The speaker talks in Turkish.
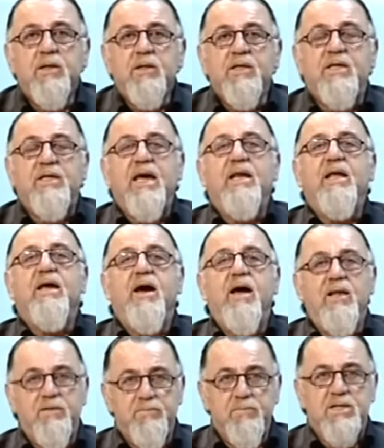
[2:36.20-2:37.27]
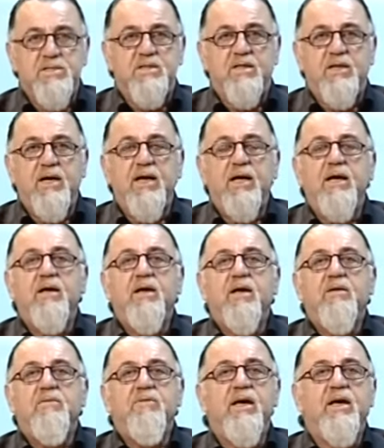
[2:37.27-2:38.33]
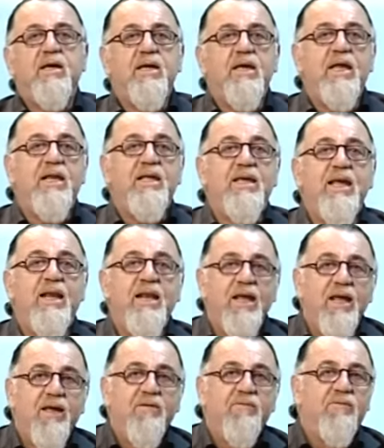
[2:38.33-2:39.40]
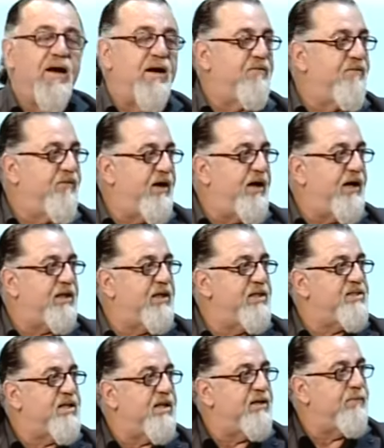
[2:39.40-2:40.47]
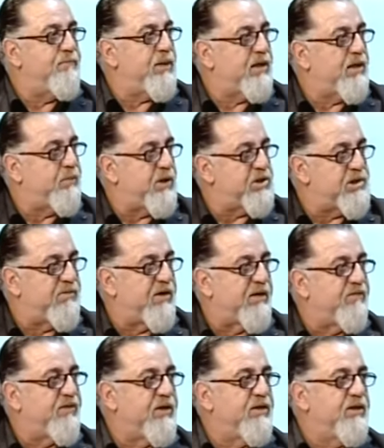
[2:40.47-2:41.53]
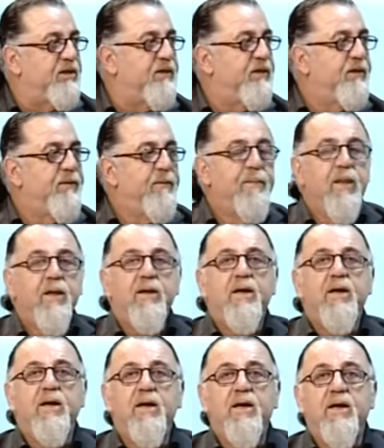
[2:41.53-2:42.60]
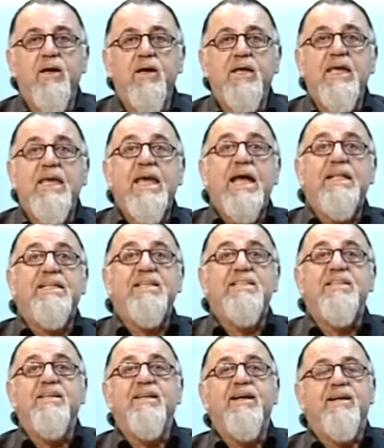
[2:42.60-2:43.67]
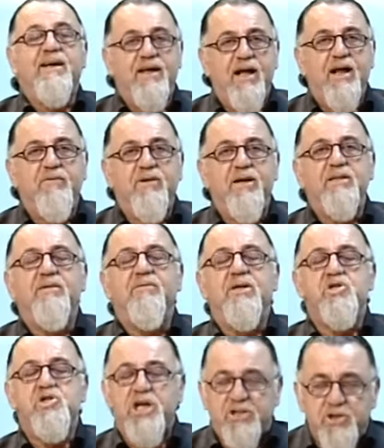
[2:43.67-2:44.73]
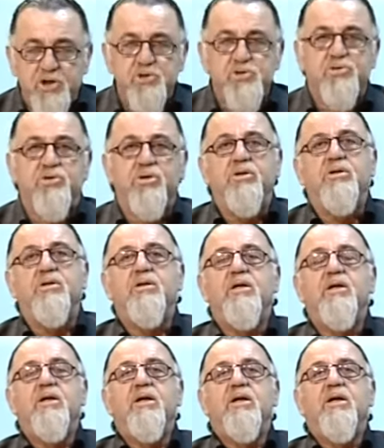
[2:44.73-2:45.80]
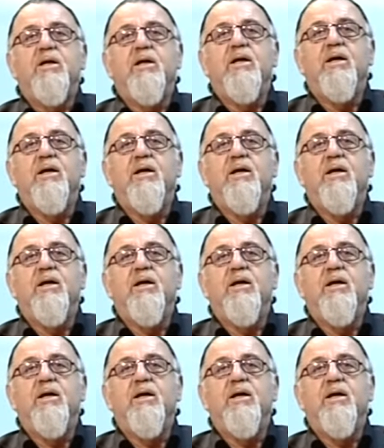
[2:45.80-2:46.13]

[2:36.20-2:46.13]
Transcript: geri alınmasına ve ilgili vakfa ki sanırım Bekir Paşa Vakfı'ydı e, iadesine karar verdi ve çatır çutur e,